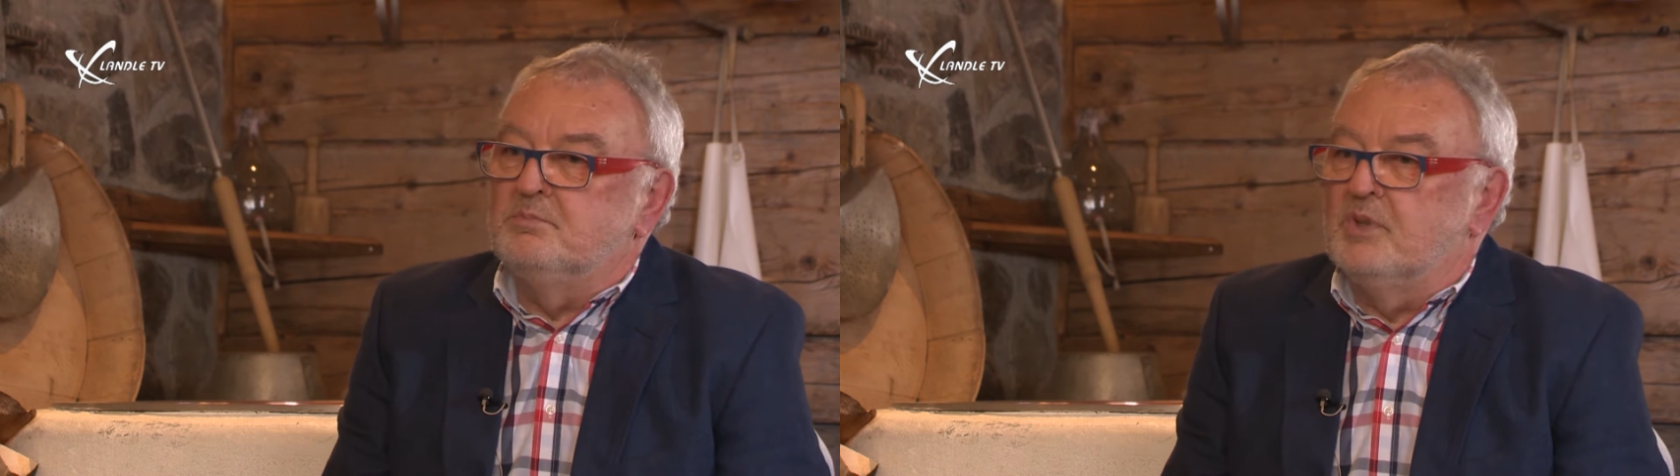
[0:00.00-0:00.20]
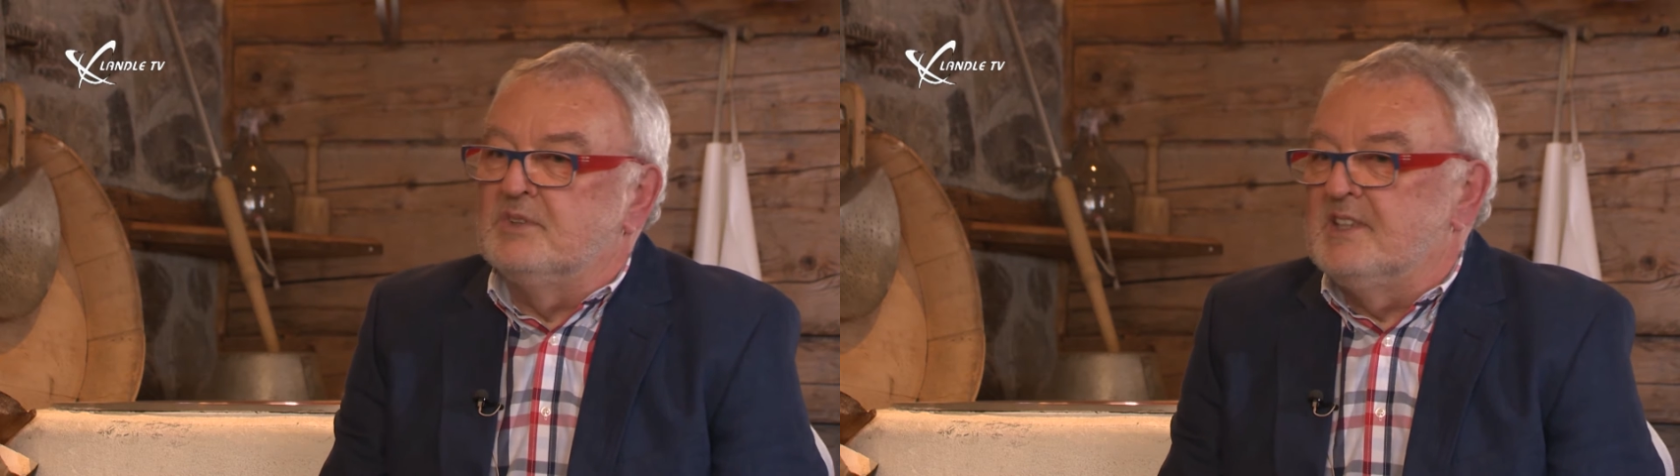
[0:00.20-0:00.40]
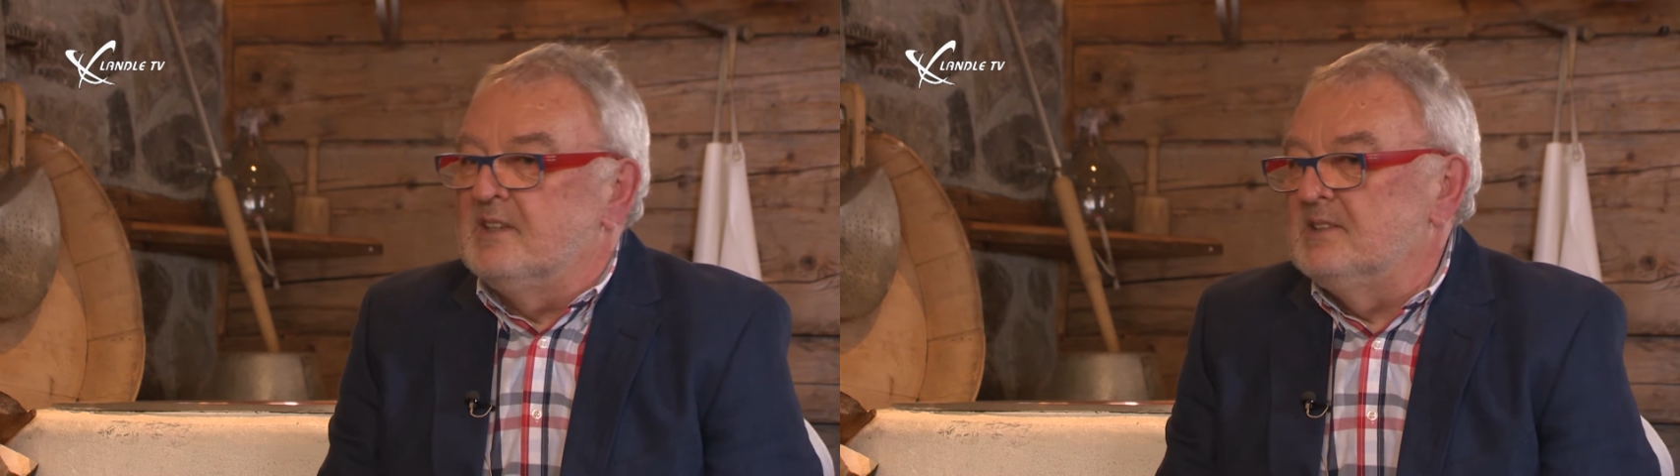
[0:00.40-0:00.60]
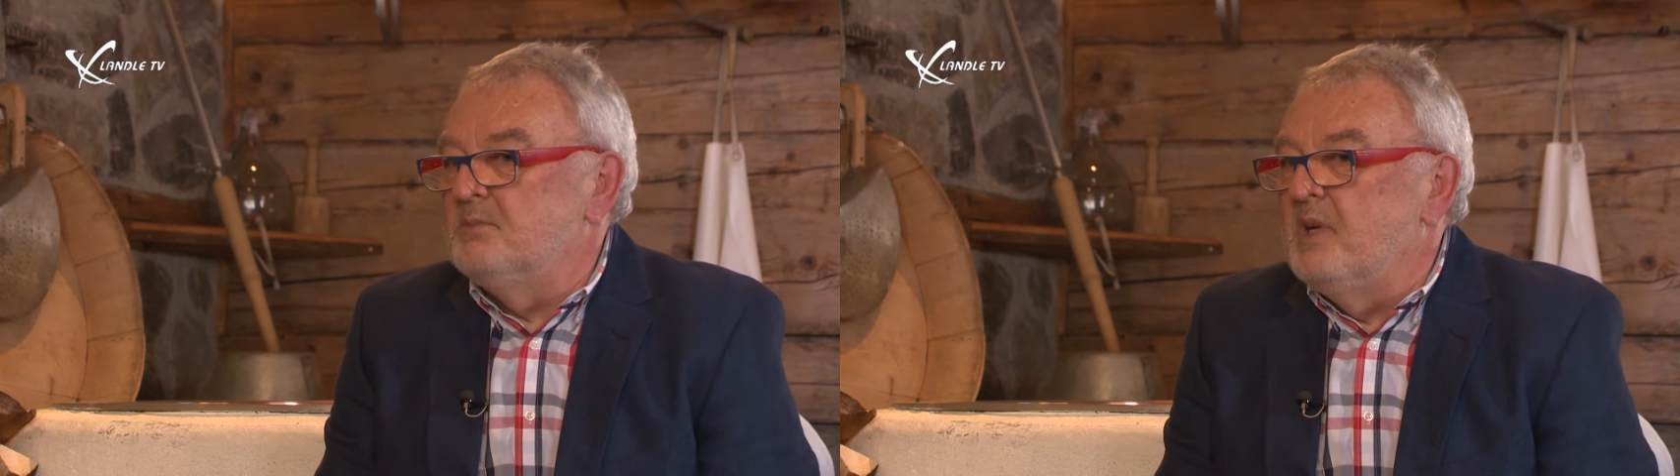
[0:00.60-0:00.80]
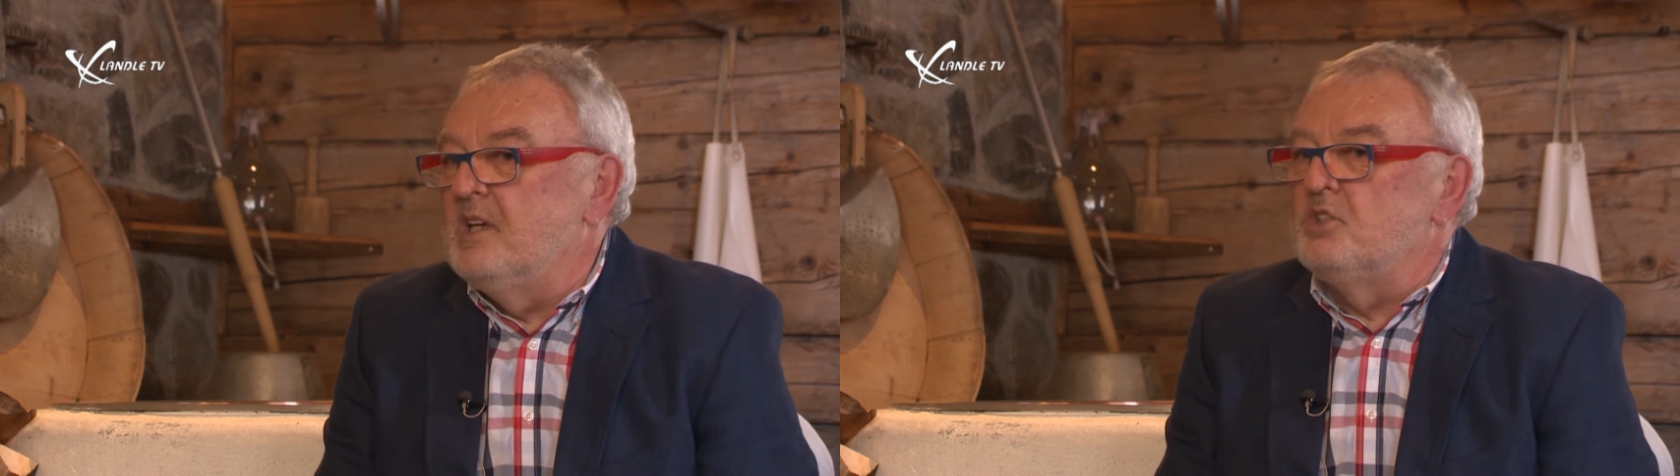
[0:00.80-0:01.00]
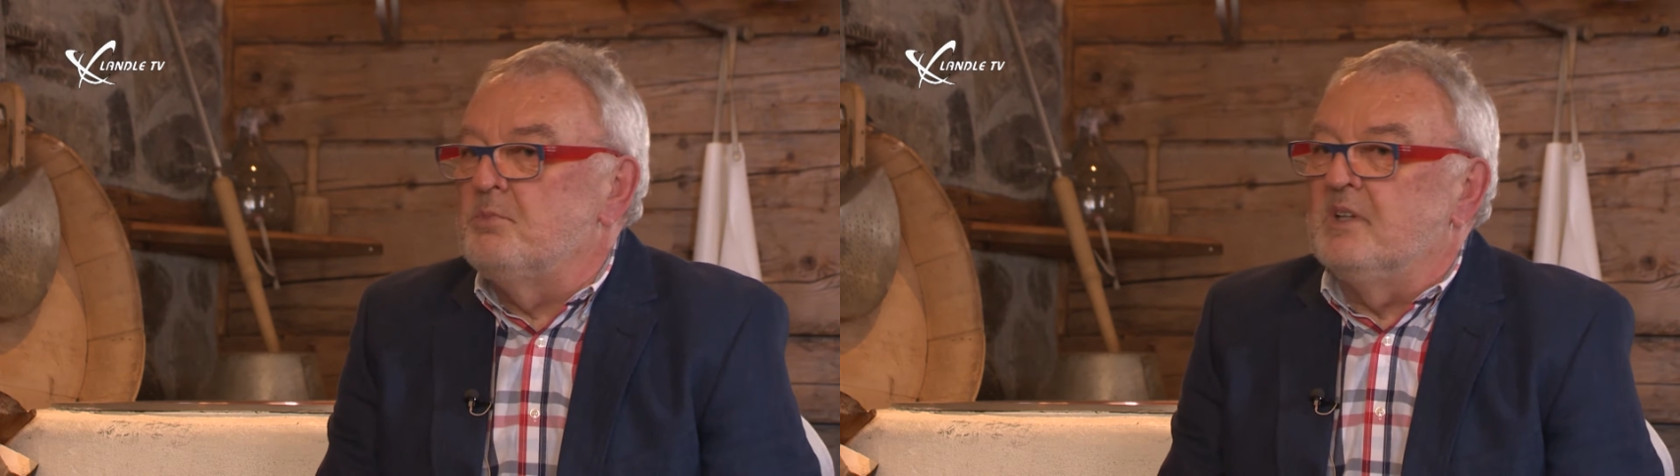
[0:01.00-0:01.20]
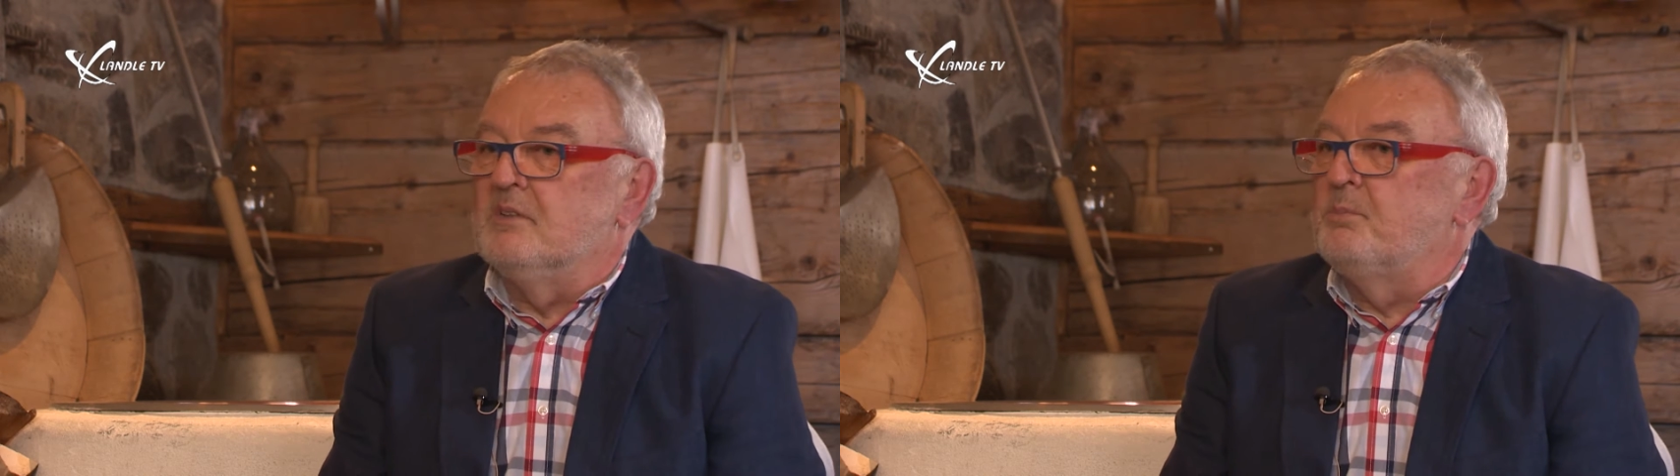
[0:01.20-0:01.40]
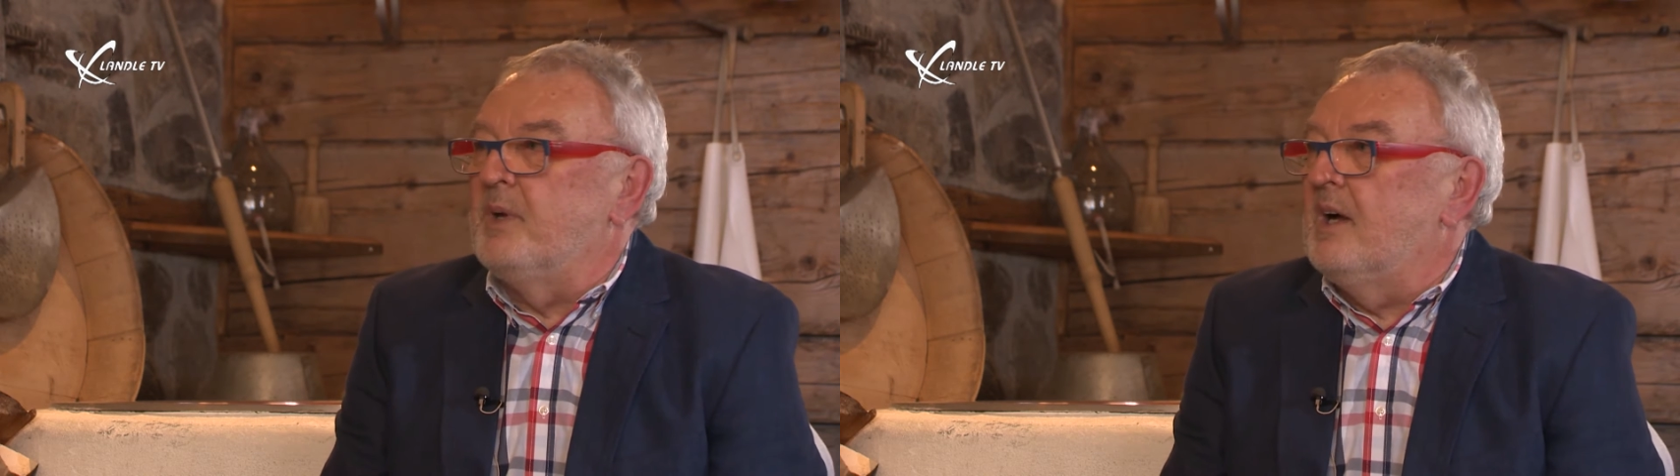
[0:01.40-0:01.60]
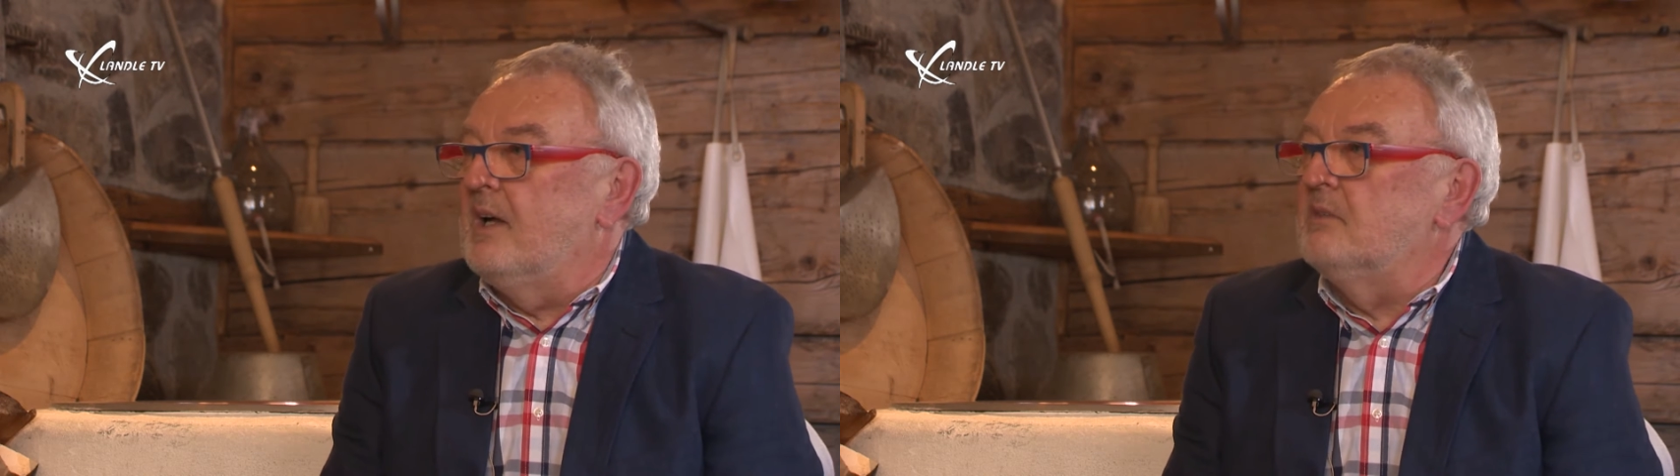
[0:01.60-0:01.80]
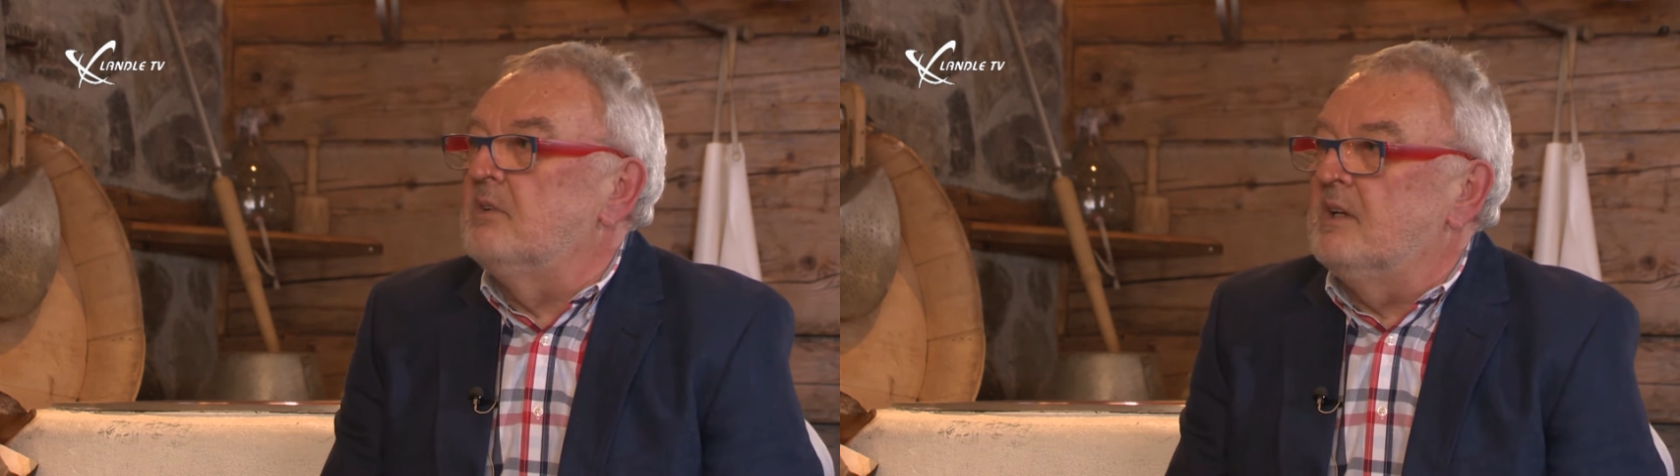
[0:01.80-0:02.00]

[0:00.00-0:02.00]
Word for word: Prozessmanagement und Beratung,